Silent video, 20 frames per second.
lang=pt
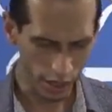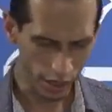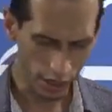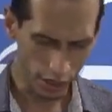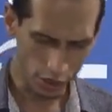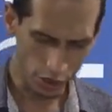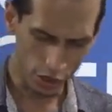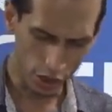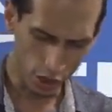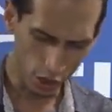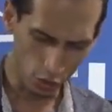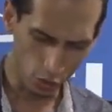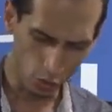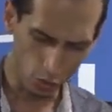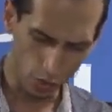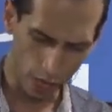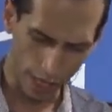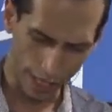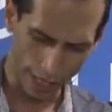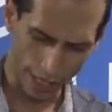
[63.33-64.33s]
E
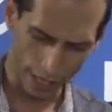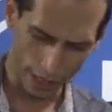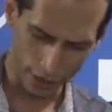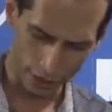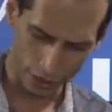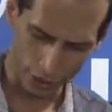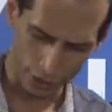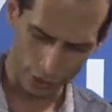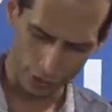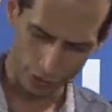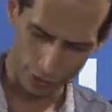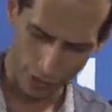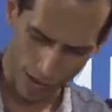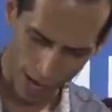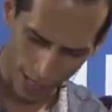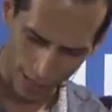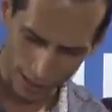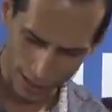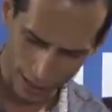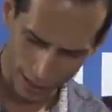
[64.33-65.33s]
digo a este:
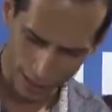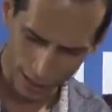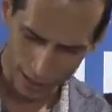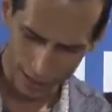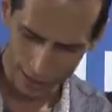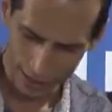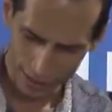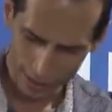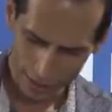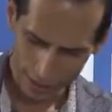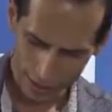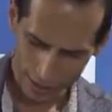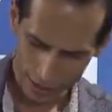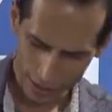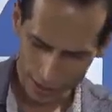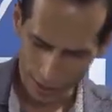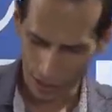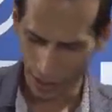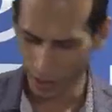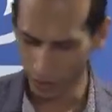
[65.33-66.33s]
vai,
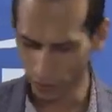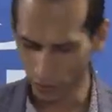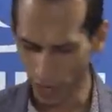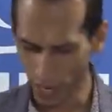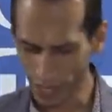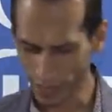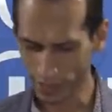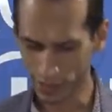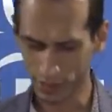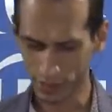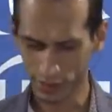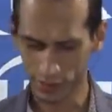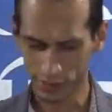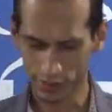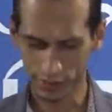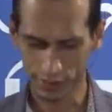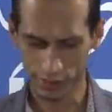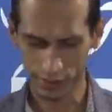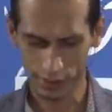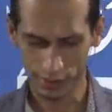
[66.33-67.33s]
e ele vai.
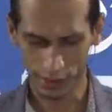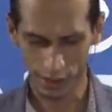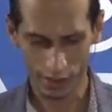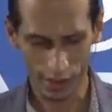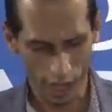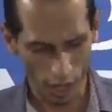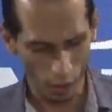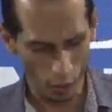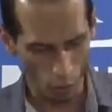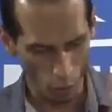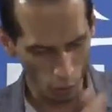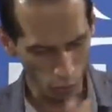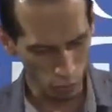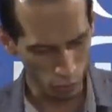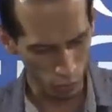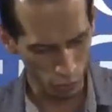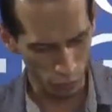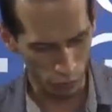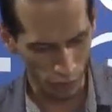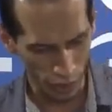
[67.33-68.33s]
E a
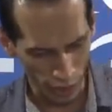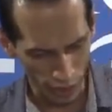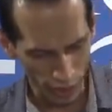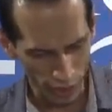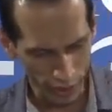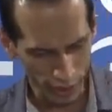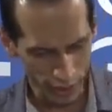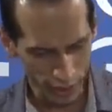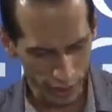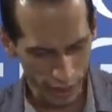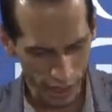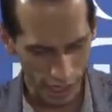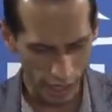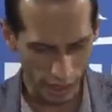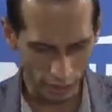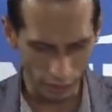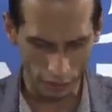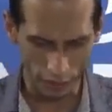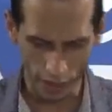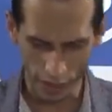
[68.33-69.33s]
outro: vem, e
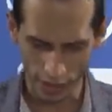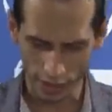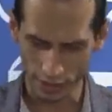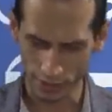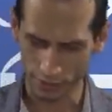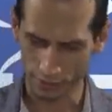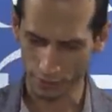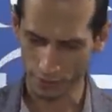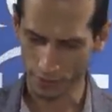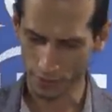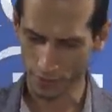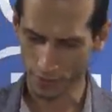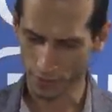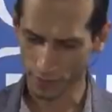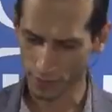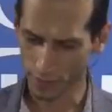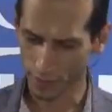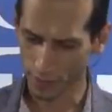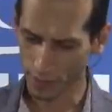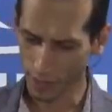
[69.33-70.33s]
ele vem.
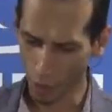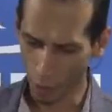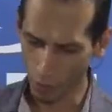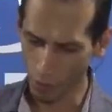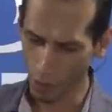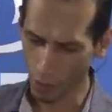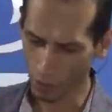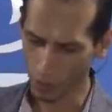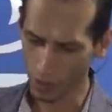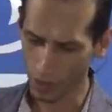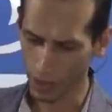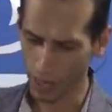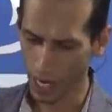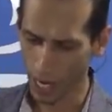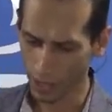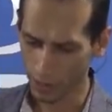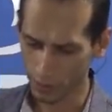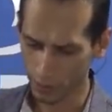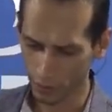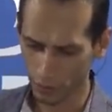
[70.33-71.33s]
E ao meu
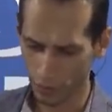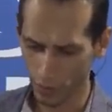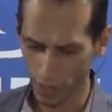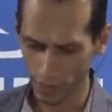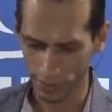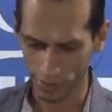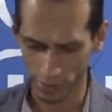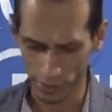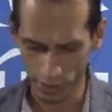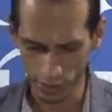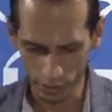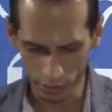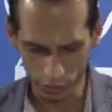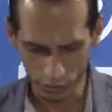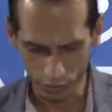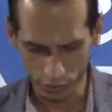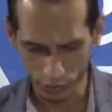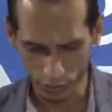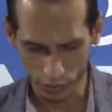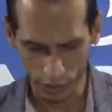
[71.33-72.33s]
criado: faz
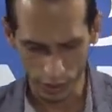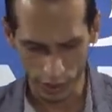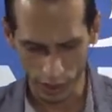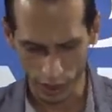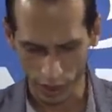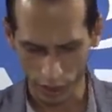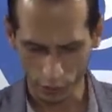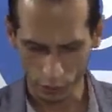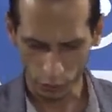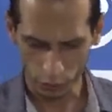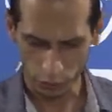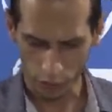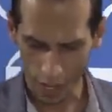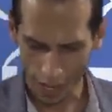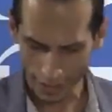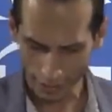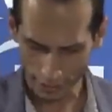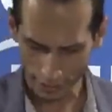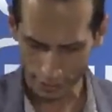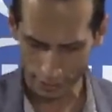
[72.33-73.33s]
isso, e ele o
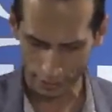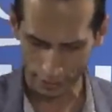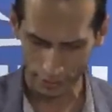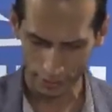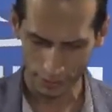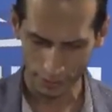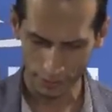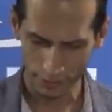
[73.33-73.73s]
faz.